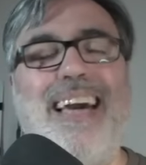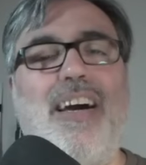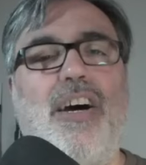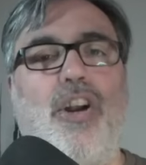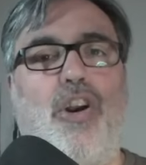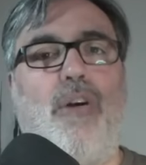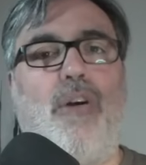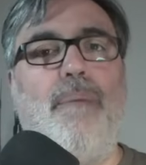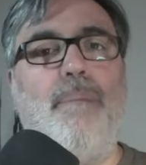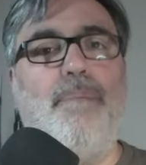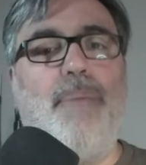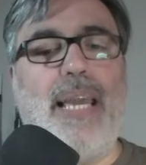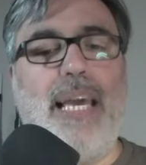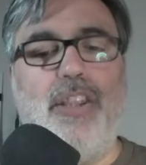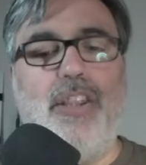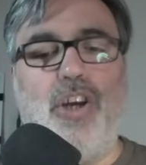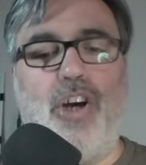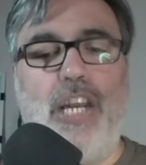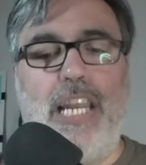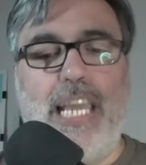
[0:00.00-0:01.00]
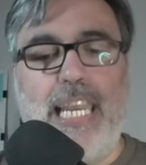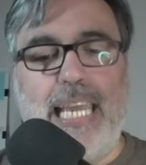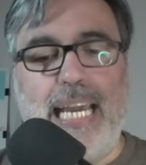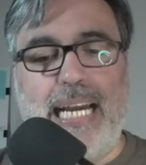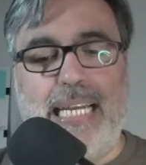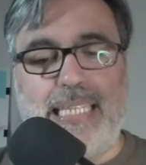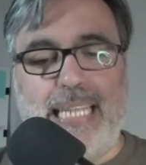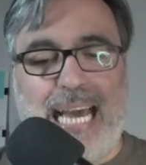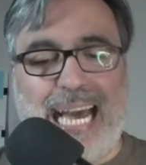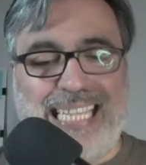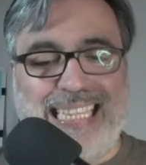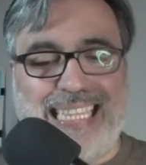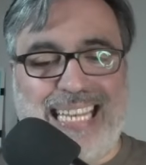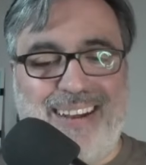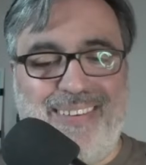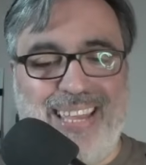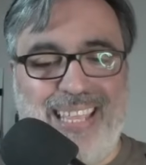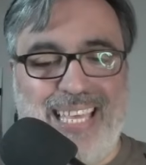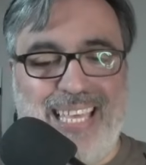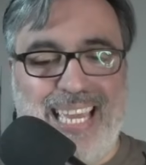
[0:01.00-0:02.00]
rompiendo líneas a
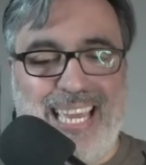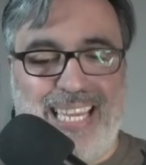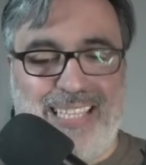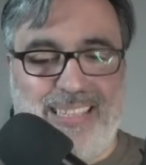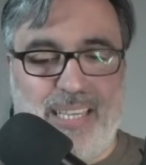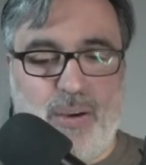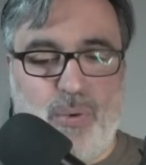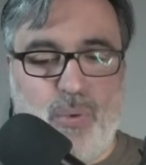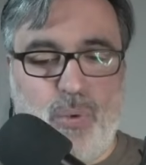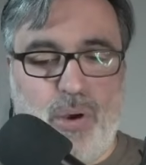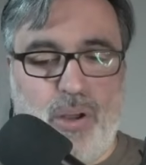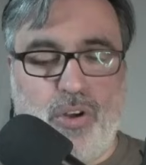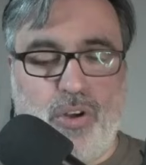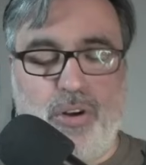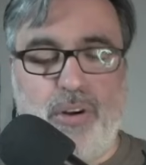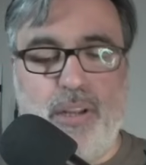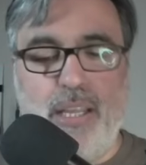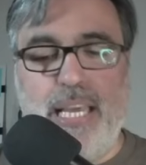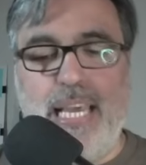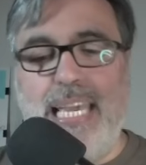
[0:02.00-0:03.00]
través de este jugador.